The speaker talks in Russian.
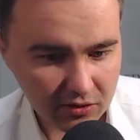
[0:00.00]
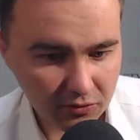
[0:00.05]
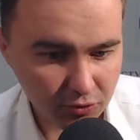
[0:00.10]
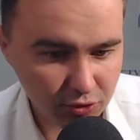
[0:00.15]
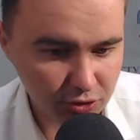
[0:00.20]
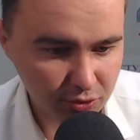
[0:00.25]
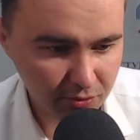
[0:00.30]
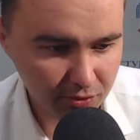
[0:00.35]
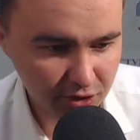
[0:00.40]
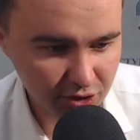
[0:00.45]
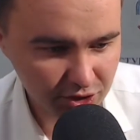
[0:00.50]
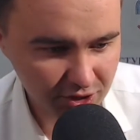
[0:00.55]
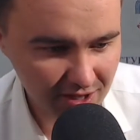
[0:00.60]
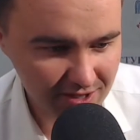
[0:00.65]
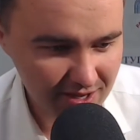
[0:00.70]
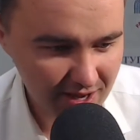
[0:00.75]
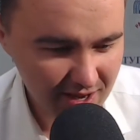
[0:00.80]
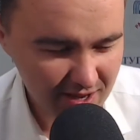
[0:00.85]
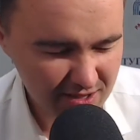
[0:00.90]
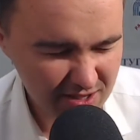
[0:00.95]
для того, чтобы
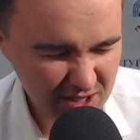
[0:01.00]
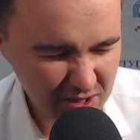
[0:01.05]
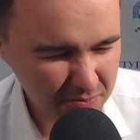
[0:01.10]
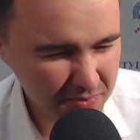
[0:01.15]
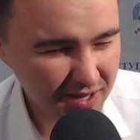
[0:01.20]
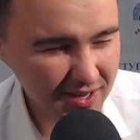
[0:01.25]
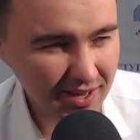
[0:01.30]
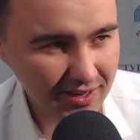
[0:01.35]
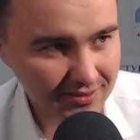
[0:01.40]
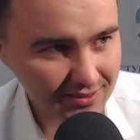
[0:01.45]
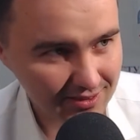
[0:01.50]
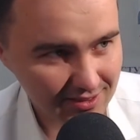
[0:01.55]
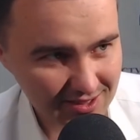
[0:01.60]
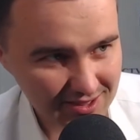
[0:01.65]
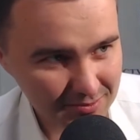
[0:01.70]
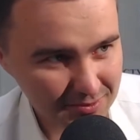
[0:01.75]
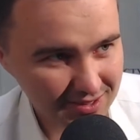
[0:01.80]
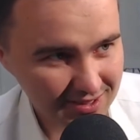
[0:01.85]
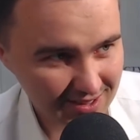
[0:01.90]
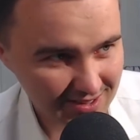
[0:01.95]
лишать неприятных
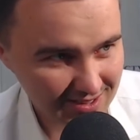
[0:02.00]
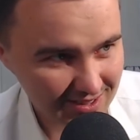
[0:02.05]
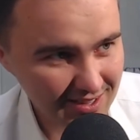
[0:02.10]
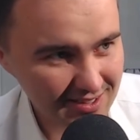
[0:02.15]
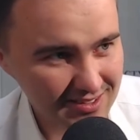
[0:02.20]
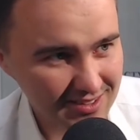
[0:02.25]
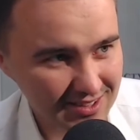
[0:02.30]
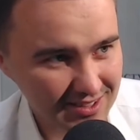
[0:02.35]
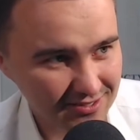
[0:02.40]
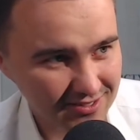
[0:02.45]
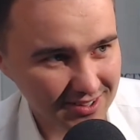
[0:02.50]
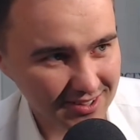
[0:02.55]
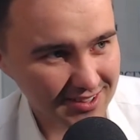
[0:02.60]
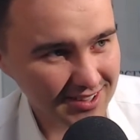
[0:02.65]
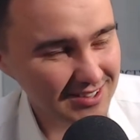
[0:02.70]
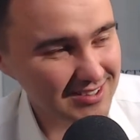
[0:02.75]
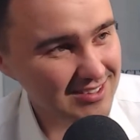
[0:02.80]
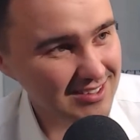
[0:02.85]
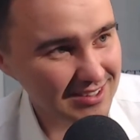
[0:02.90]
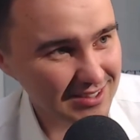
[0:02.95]
себе наследников как
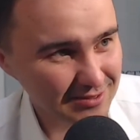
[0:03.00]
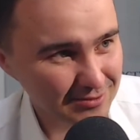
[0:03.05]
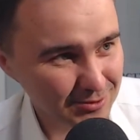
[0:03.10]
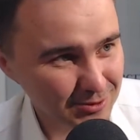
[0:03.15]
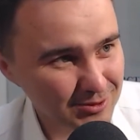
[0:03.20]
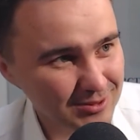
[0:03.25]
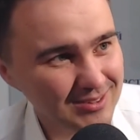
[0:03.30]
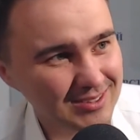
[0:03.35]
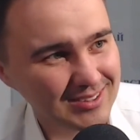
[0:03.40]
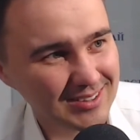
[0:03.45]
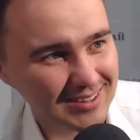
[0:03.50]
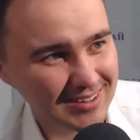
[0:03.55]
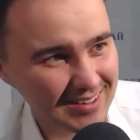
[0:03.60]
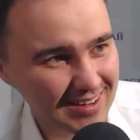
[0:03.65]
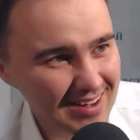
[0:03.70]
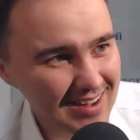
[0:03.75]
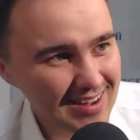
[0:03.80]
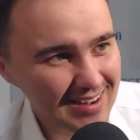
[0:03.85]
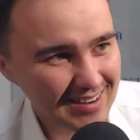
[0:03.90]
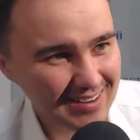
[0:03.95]
раз-таки вот
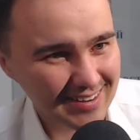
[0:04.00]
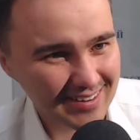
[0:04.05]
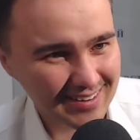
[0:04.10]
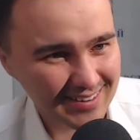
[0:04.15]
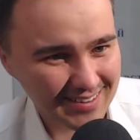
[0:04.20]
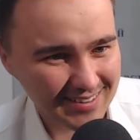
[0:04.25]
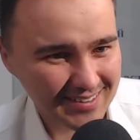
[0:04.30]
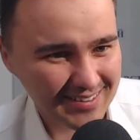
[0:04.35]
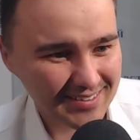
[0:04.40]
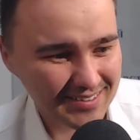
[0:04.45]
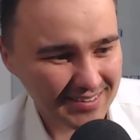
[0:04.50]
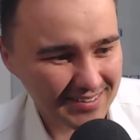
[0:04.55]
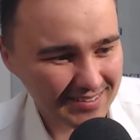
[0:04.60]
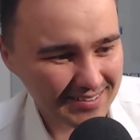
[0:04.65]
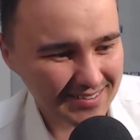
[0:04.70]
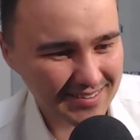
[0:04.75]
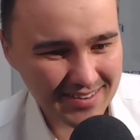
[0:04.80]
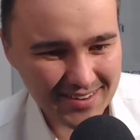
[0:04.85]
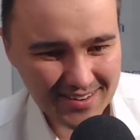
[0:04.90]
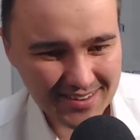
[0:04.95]
а,
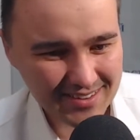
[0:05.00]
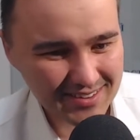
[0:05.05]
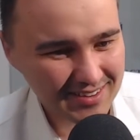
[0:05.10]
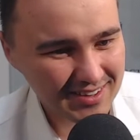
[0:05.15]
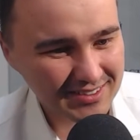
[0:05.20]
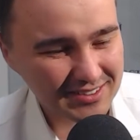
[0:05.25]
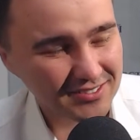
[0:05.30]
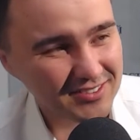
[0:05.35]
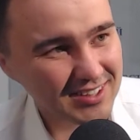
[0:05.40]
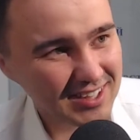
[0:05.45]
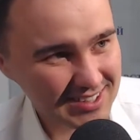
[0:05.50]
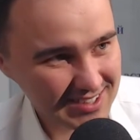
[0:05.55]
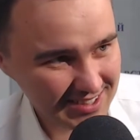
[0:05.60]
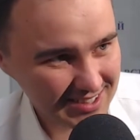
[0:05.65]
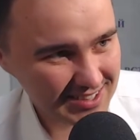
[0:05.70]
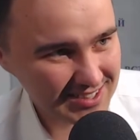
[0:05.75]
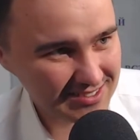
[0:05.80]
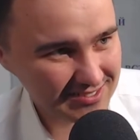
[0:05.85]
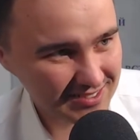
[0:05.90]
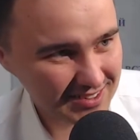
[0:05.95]
а, этого
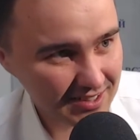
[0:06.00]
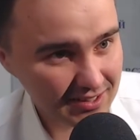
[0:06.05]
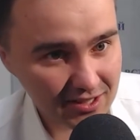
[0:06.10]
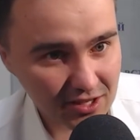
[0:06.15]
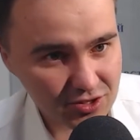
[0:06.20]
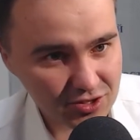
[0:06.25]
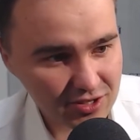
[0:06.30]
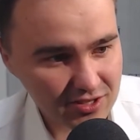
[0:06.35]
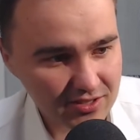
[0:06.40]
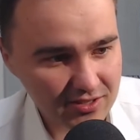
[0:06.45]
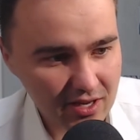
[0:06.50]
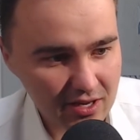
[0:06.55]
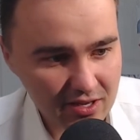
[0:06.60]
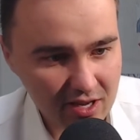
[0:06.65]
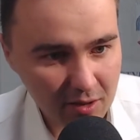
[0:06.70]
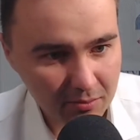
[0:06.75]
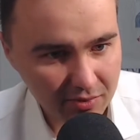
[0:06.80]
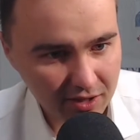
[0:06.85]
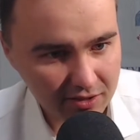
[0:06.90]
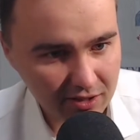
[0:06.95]
наследства, да. Даже если
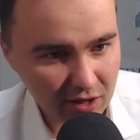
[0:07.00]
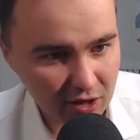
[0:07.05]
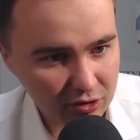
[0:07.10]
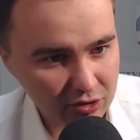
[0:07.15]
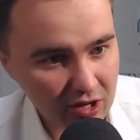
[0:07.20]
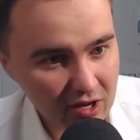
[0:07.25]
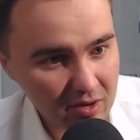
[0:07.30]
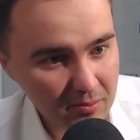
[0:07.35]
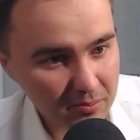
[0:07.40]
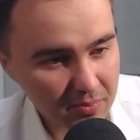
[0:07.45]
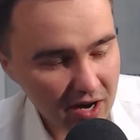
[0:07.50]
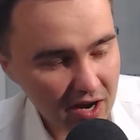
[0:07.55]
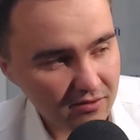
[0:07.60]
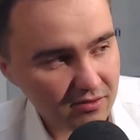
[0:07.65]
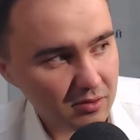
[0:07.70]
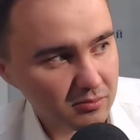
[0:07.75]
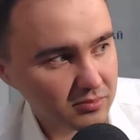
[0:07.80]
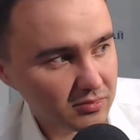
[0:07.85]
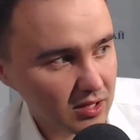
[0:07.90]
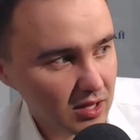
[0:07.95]
они обладают
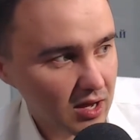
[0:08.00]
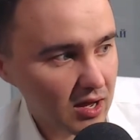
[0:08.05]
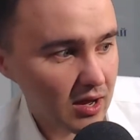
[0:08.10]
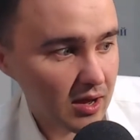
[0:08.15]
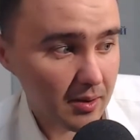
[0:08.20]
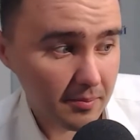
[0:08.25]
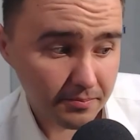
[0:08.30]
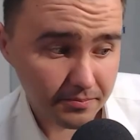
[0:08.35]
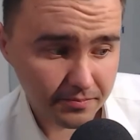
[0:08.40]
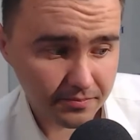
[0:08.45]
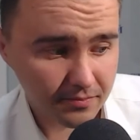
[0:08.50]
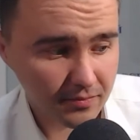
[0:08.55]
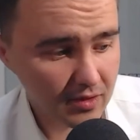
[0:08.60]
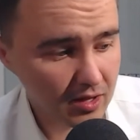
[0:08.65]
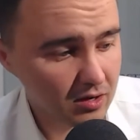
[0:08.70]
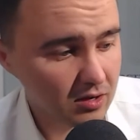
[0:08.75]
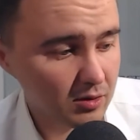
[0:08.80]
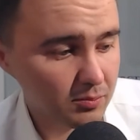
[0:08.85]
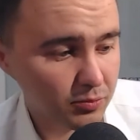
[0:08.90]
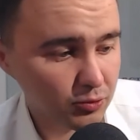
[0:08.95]
правом на
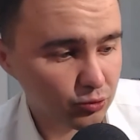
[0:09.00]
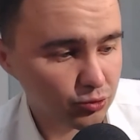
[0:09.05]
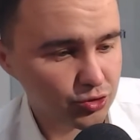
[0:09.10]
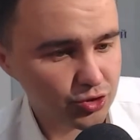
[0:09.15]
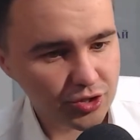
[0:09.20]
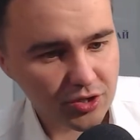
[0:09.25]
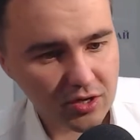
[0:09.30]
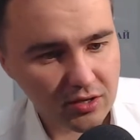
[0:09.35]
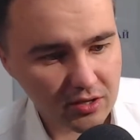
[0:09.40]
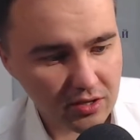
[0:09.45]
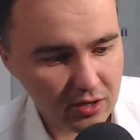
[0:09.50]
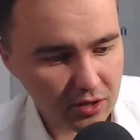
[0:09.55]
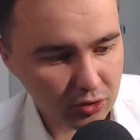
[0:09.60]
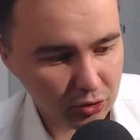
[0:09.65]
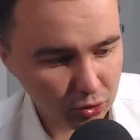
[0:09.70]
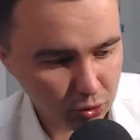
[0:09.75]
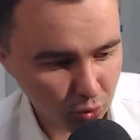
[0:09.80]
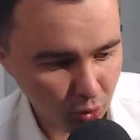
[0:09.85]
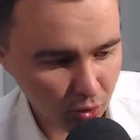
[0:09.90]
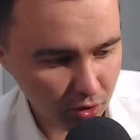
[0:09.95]
а,
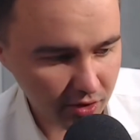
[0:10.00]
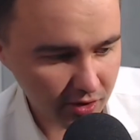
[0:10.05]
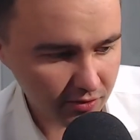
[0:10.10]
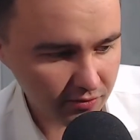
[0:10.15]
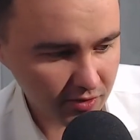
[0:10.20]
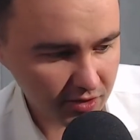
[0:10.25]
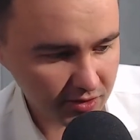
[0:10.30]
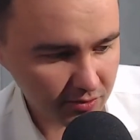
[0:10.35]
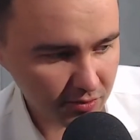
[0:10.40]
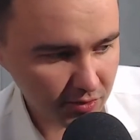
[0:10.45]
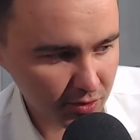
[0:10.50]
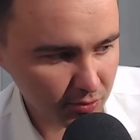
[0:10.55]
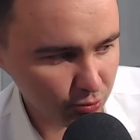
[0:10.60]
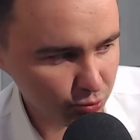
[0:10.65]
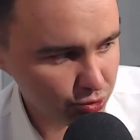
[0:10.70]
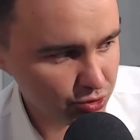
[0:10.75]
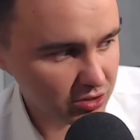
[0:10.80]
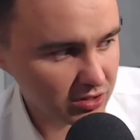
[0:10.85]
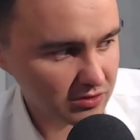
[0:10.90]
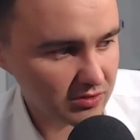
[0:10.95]
получение доли в этом
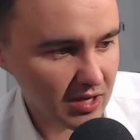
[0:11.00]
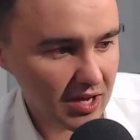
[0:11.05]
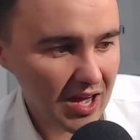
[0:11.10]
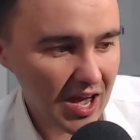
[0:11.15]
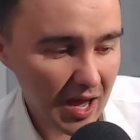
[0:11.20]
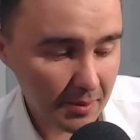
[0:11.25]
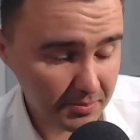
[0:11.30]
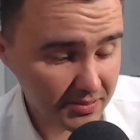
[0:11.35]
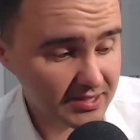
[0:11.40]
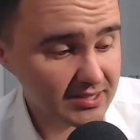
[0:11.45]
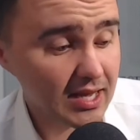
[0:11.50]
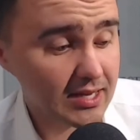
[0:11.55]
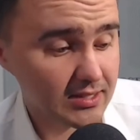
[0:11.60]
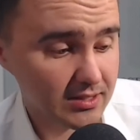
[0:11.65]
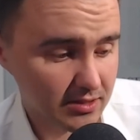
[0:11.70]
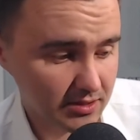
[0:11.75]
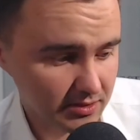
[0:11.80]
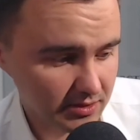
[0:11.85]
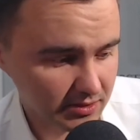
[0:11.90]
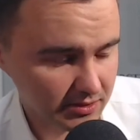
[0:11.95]
имуществе
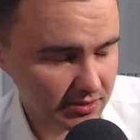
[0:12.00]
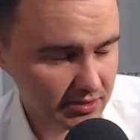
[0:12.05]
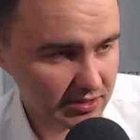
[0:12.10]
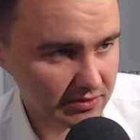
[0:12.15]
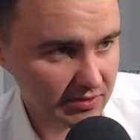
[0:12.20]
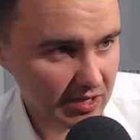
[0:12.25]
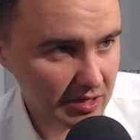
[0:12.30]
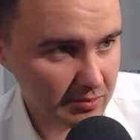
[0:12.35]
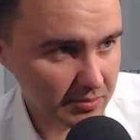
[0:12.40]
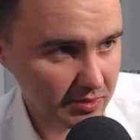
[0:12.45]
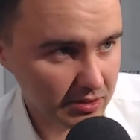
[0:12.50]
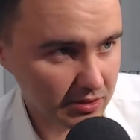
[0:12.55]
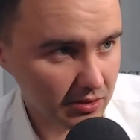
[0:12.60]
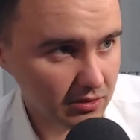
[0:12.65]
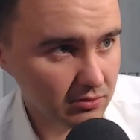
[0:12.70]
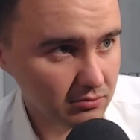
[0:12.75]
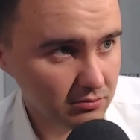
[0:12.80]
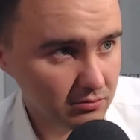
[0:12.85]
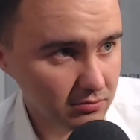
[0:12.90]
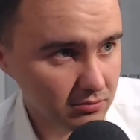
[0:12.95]
обязательной, так называемой,
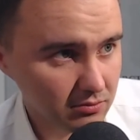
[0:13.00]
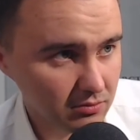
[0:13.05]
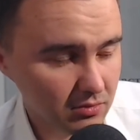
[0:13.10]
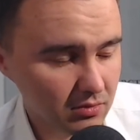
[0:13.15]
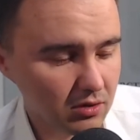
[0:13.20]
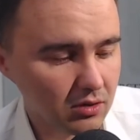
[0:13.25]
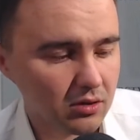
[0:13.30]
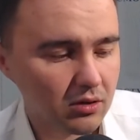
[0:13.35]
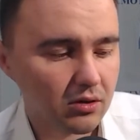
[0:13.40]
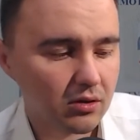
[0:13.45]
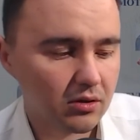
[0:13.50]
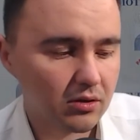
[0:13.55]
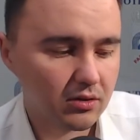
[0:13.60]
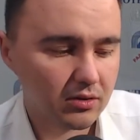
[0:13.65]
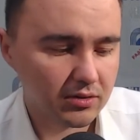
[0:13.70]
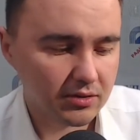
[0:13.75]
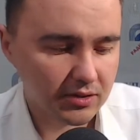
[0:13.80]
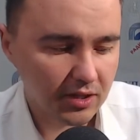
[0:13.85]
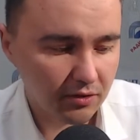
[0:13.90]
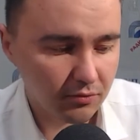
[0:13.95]
да? Угу.
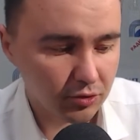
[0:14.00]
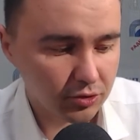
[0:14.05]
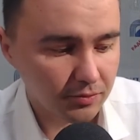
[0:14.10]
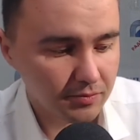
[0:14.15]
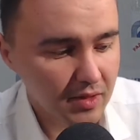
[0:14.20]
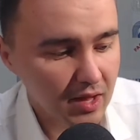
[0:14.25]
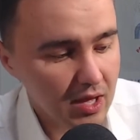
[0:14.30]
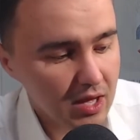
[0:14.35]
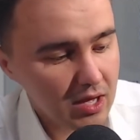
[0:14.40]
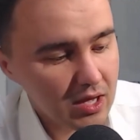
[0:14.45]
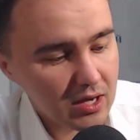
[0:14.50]
А, так вот.